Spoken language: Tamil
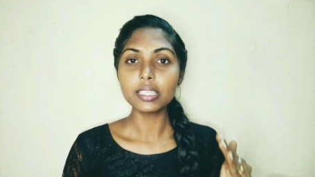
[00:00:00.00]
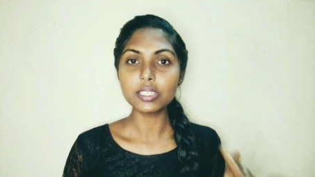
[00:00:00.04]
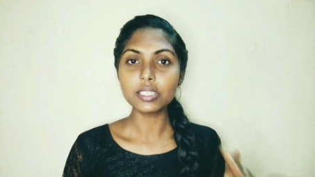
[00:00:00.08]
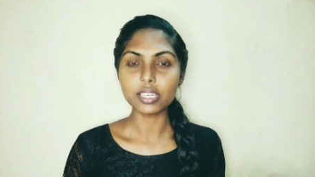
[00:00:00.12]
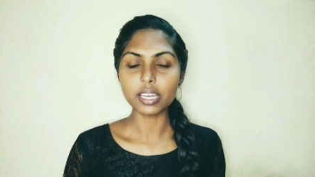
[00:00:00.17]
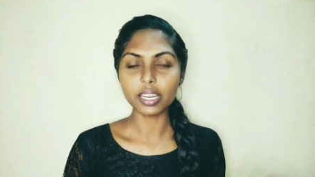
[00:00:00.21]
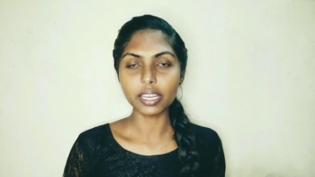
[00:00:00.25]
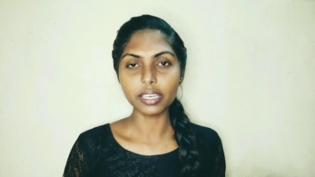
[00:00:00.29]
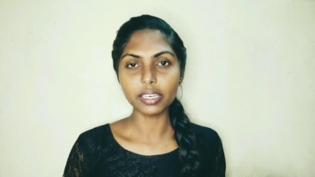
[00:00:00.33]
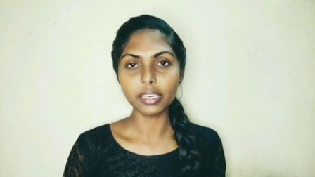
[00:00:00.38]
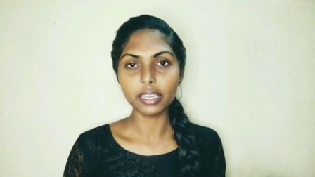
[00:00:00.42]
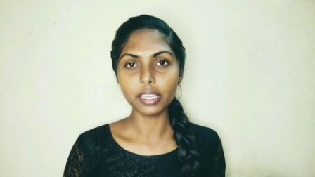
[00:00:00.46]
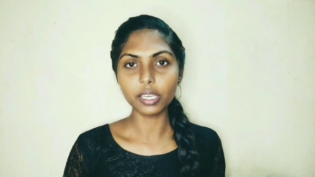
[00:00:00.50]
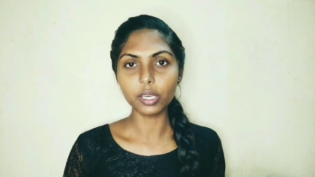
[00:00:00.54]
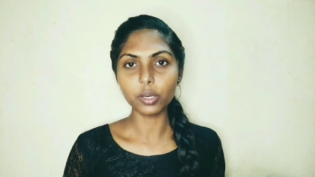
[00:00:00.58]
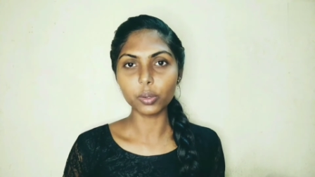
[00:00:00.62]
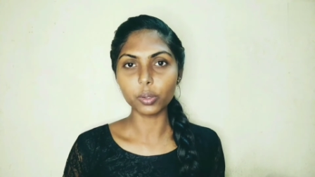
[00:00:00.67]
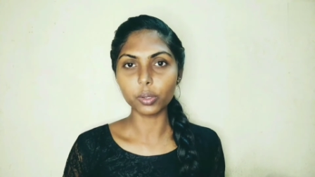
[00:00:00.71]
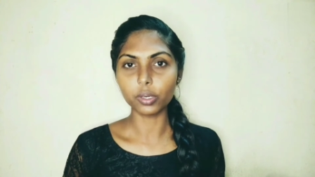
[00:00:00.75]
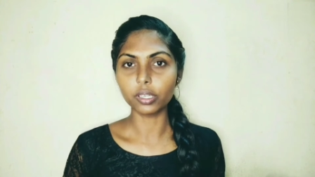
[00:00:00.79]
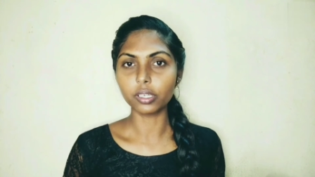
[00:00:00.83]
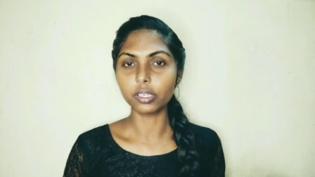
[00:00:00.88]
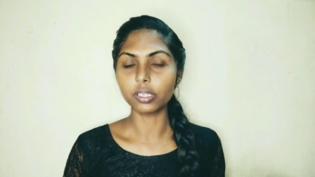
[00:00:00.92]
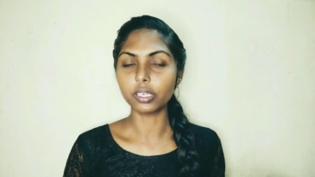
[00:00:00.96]

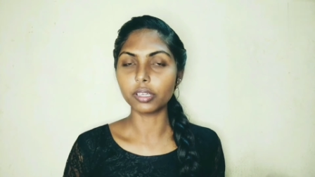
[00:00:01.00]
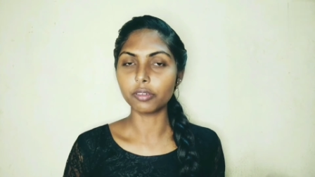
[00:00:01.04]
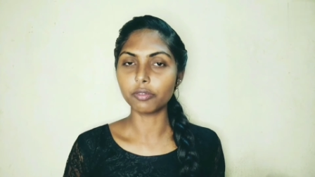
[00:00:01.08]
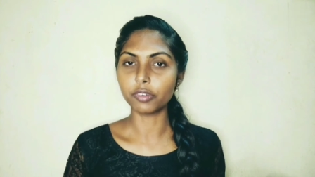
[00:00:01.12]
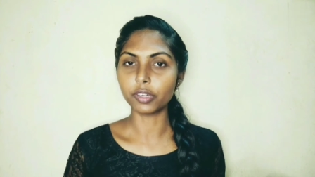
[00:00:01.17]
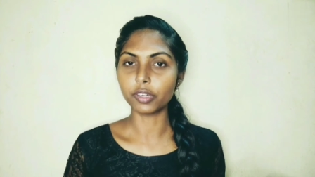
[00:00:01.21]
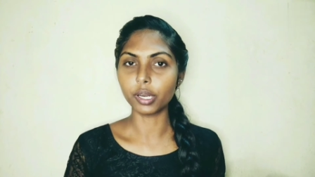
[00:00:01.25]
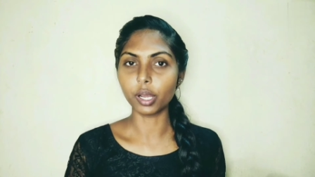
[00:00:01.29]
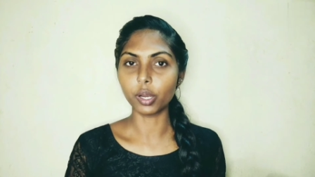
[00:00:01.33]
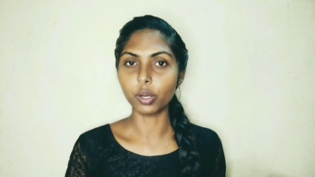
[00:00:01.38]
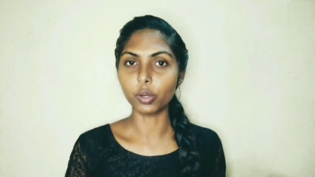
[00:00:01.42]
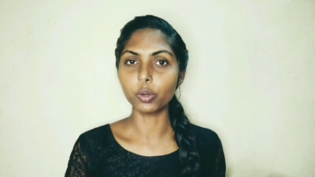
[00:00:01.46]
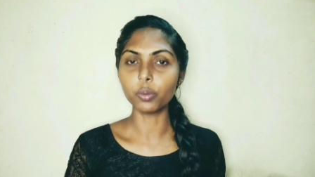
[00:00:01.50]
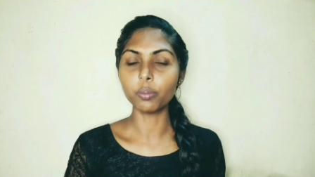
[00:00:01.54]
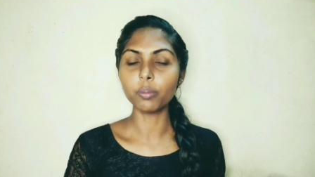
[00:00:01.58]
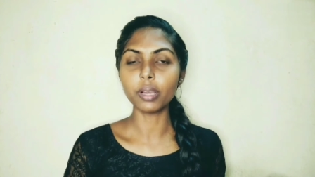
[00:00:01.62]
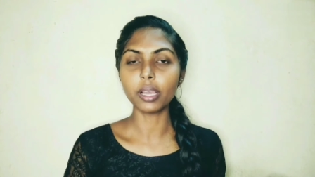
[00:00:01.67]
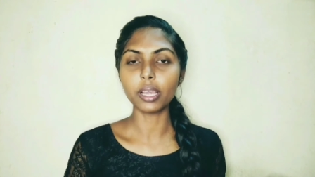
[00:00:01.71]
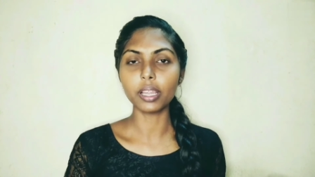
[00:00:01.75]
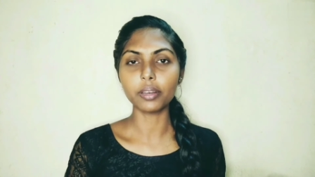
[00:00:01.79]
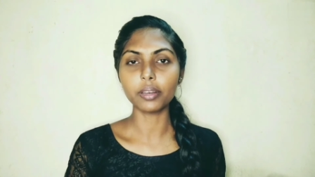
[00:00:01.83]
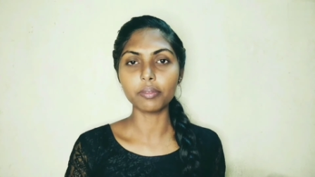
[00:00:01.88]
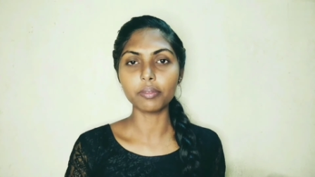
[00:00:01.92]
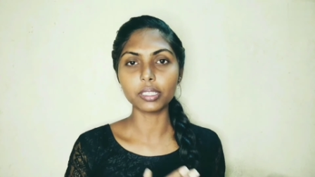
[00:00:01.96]
ஸ்ட்ரைட்னிங்க்கு ஒன்று டிஃபர் ஆகும்
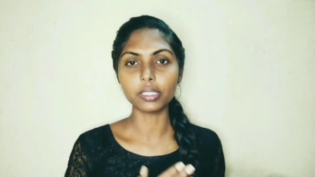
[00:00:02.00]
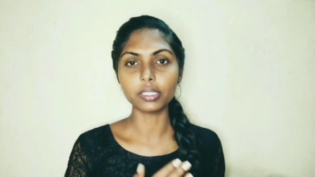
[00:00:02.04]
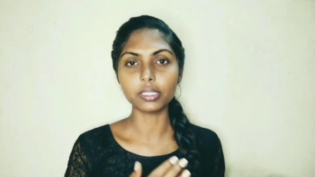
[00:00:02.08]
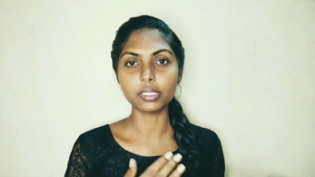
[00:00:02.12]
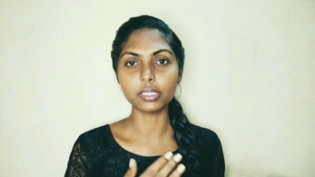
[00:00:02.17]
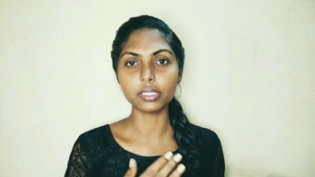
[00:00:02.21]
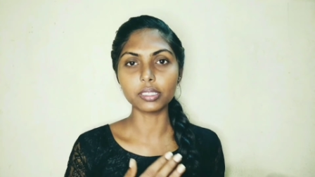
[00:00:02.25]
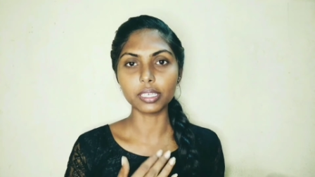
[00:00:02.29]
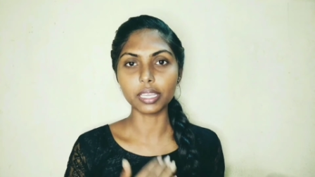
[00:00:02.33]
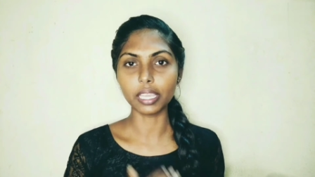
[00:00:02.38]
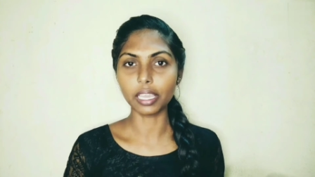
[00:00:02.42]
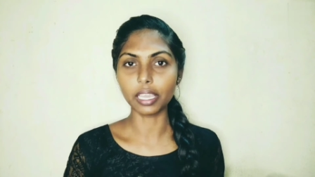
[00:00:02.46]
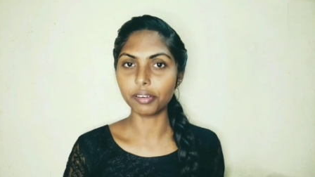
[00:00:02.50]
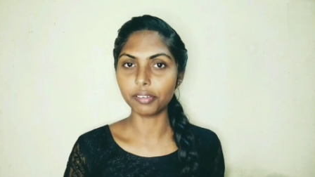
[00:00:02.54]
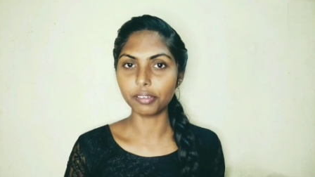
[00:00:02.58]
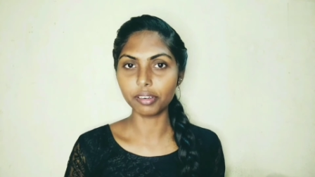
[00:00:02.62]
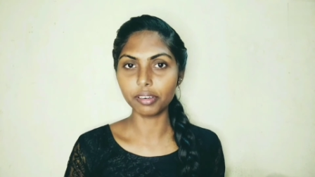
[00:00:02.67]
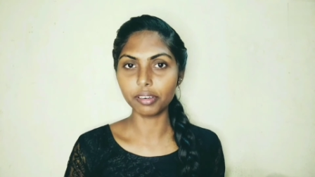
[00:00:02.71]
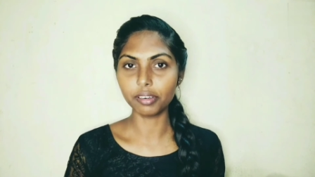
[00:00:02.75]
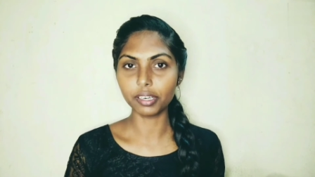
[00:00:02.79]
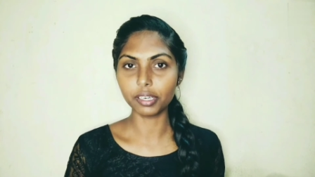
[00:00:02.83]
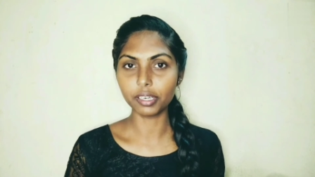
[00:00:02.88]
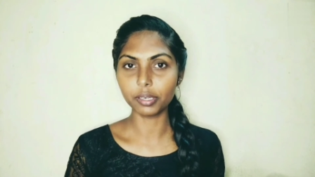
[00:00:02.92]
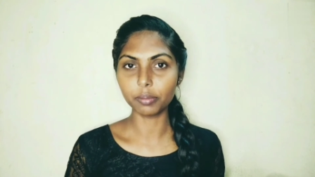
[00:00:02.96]
அண்ட் வந்து
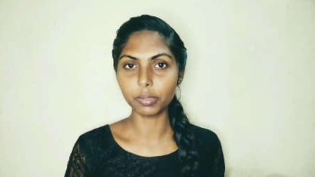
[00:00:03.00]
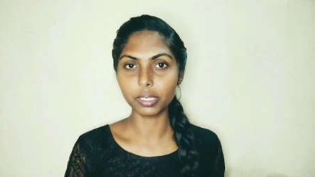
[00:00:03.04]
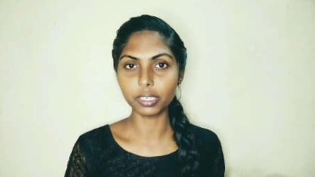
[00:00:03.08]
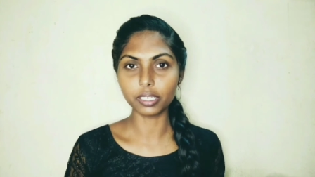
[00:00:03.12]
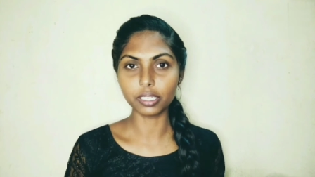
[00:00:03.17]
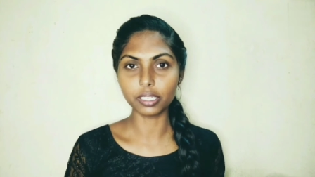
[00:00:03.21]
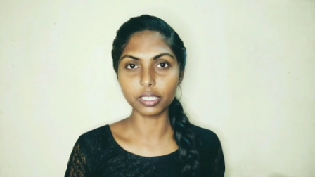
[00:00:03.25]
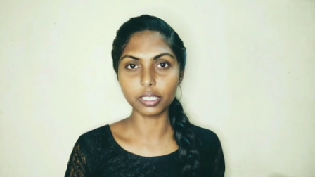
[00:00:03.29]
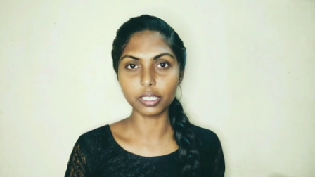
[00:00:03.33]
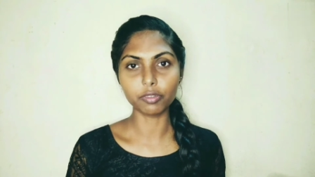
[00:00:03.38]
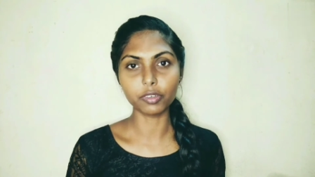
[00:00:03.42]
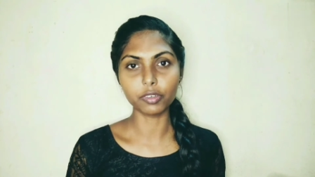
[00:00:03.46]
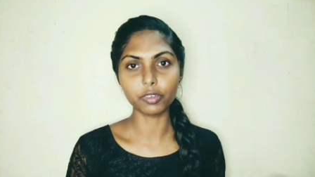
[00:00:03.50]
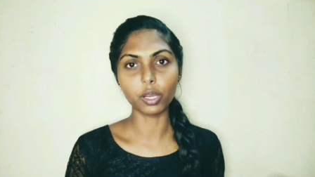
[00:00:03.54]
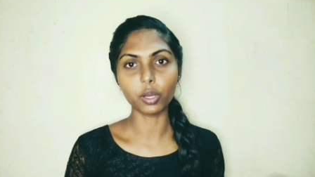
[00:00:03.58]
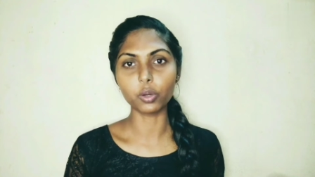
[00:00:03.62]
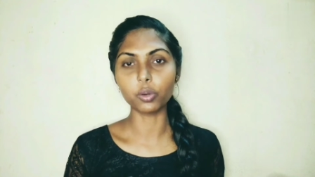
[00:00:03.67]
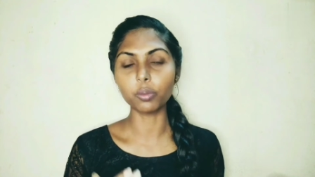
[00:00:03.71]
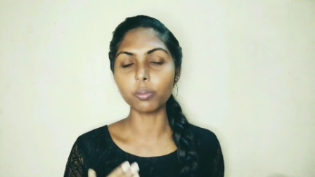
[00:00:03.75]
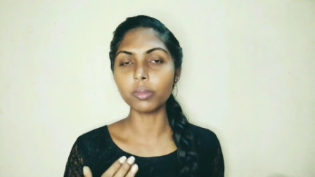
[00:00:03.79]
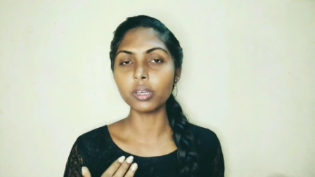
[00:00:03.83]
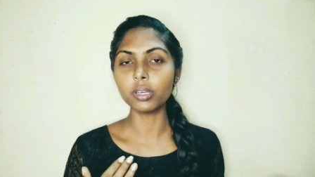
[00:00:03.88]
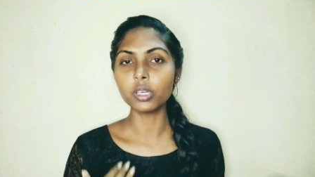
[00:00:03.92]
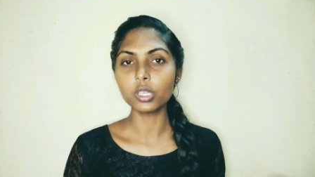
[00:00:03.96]
கேரட்டின் ட்ரீட்மெண்ட்க்கு டிஃபர்
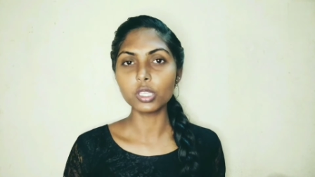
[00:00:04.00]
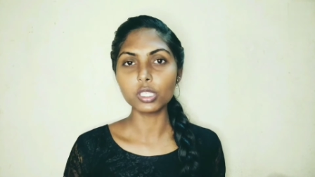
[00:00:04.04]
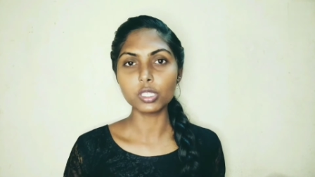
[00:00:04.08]
ஆகும்